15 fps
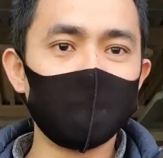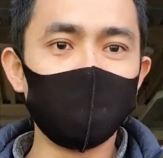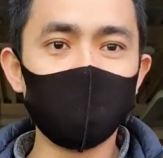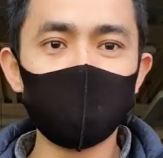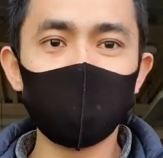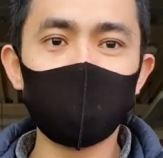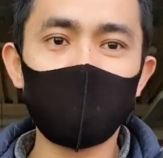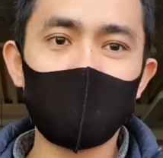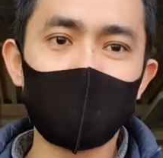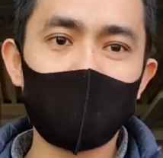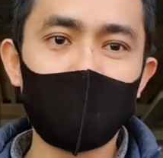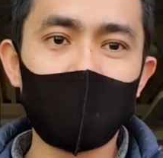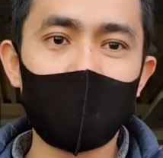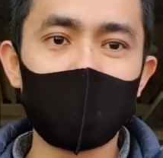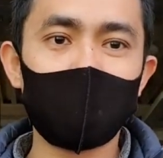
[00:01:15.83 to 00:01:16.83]
doon mo na
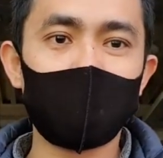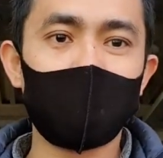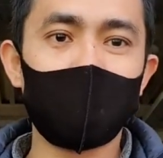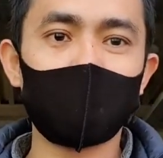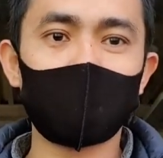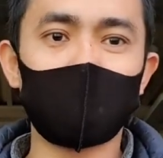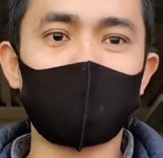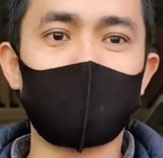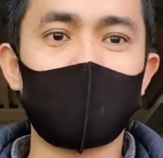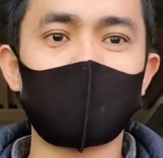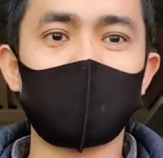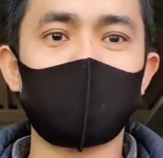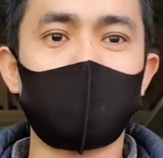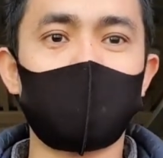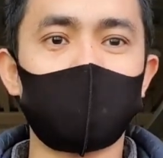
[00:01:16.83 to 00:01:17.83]
malalaman lahat ng
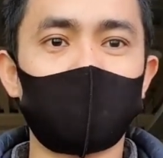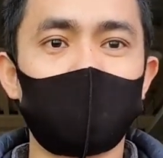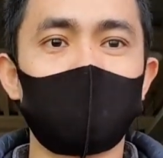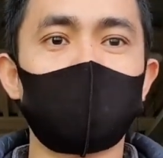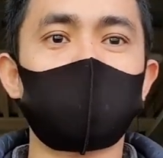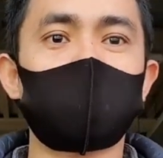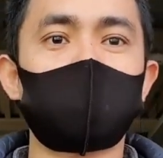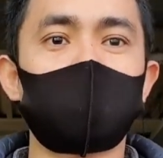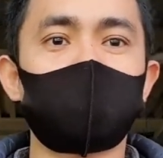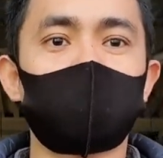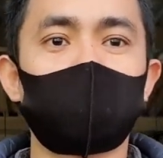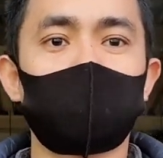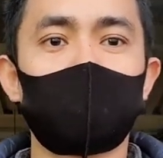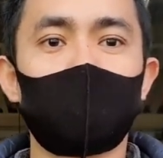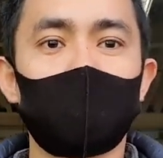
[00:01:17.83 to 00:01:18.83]
process papunta dito sa South
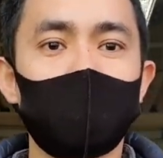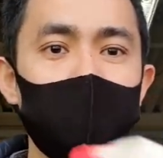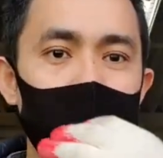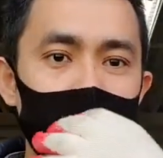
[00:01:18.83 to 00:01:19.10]
Korea